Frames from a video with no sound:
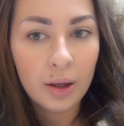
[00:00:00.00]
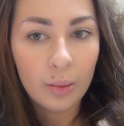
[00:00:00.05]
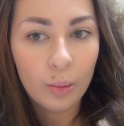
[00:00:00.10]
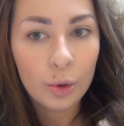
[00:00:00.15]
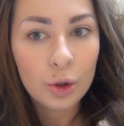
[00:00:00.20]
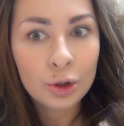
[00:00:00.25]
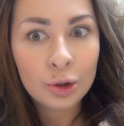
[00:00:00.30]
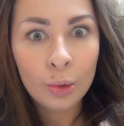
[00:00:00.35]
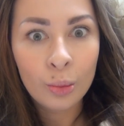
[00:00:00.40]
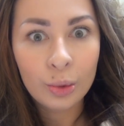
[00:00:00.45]

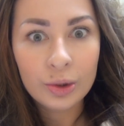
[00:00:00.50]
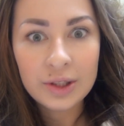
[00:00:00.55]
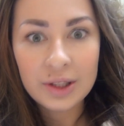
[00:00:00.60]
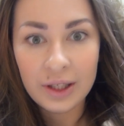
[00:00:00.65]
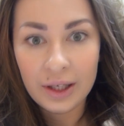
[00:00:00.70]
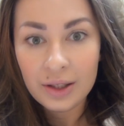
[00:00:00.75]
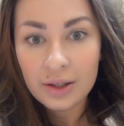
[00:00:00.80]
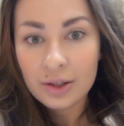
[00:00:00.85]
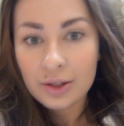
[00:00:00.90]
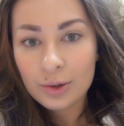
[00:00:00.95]
Может, он
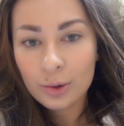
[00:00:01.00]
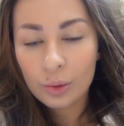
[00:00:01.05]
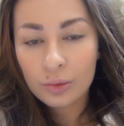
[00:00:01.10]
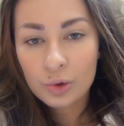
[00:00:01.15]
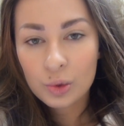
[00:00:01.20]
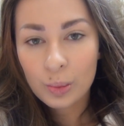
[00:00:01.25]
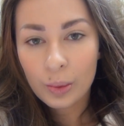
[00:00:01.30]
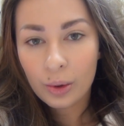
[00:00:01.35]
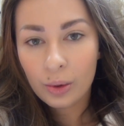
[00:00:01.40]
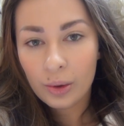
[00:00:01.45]
после этих слов
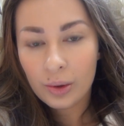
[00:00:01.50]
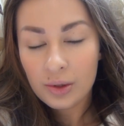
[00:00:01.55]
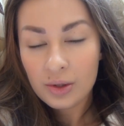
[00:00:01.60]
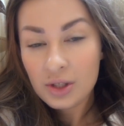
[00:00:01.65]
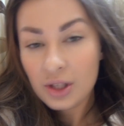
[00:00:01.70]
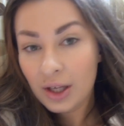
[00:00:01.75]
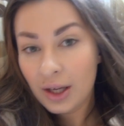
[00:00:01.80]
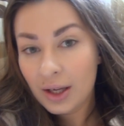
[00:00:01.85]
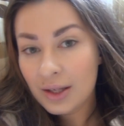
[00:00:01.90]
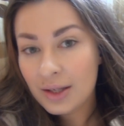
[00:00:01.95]

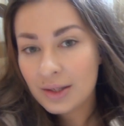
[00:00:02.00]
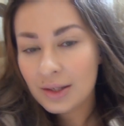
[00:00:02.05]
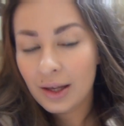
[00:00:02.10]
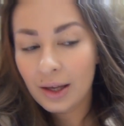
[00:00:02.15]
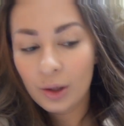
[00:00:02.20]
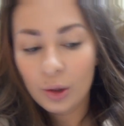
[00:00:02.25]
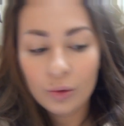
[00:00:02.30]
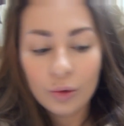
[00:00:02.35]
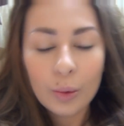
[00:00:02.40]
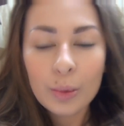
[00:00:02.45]
успокоился, я не
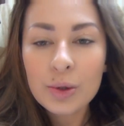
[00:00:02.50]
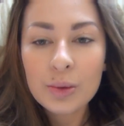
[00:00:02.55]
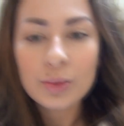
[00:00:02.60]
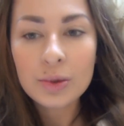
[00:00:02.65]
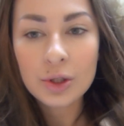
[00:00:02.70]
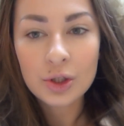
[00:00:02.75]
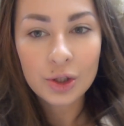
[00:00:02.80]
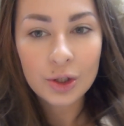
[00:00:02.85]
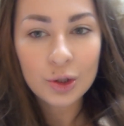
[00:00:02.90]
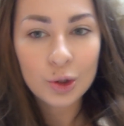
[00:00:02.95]
знаю. Ну, в общем,
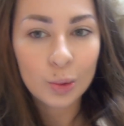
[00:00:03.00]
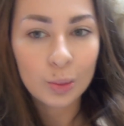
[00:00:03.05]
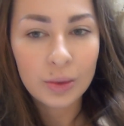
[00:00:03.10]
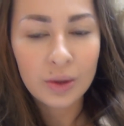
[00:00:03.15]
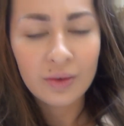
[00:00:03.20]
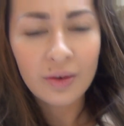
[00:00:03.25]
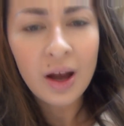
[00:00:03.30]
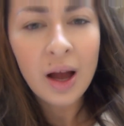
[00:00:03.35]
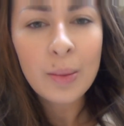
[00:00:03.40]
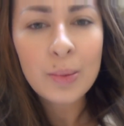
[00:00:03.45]
сейчас он
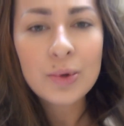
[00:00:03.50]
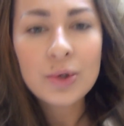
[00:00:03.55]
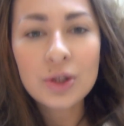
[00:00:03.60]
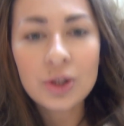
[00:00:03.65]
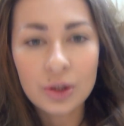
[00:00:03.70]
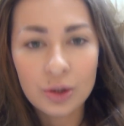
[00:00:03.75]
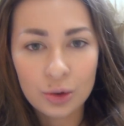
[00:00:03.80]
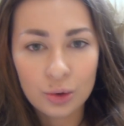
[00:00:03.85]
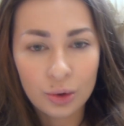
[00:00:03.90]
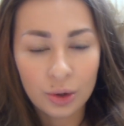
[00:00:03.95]
мне
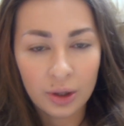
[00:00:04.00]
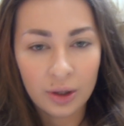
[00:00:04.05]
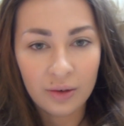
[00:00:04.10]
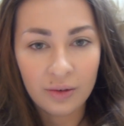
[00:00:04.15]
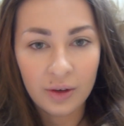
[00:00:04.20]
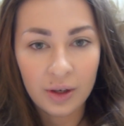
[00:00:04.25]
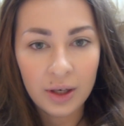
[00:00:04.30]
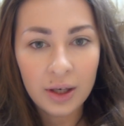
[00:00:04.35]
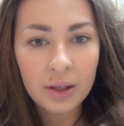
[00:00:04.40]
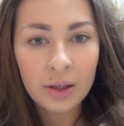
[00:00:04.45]
вообще ничего не
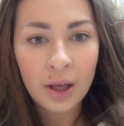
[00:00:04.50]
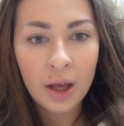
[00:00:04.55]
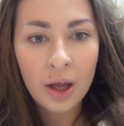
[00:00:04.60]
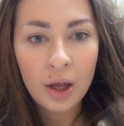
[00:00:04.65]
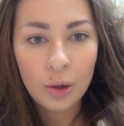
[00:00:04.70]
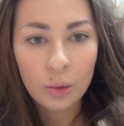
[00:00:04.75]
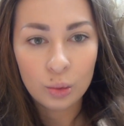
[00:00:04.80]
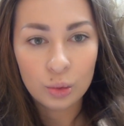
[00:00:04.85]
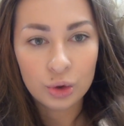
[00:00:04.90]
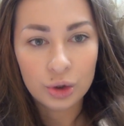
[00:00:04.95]
говорит,
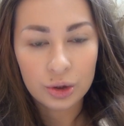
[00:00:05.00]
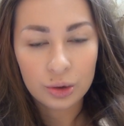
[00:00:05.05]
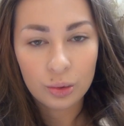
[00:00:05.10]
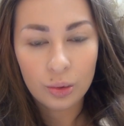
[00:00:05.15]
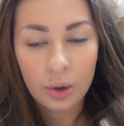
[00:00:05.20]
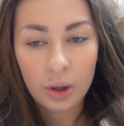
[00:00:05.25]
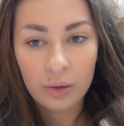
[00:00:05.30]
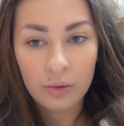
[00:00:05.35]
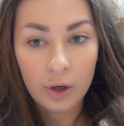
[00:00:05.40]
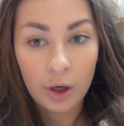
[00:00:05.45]
уже
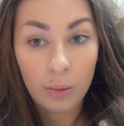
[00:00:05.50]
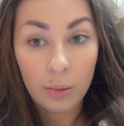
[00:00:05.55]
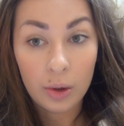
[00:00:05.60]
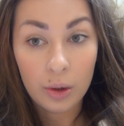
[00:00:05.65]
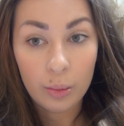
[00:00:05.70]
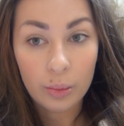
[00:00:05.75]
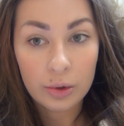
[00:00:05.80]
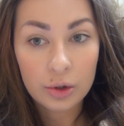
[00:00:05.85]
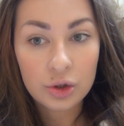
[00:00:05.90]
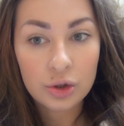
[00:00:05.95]
сколько
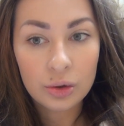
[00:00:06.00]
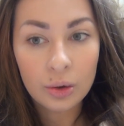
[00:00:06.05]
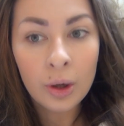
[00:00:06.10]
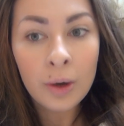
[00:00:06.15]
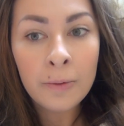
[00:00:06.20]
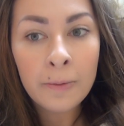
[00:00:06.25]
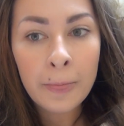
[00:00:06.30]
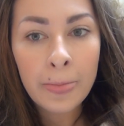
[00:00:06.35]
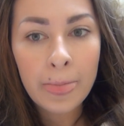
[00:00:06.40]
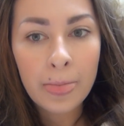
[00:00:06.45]
времени
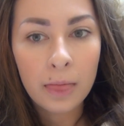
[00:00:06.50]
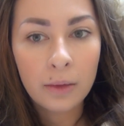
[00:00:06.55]
прошло.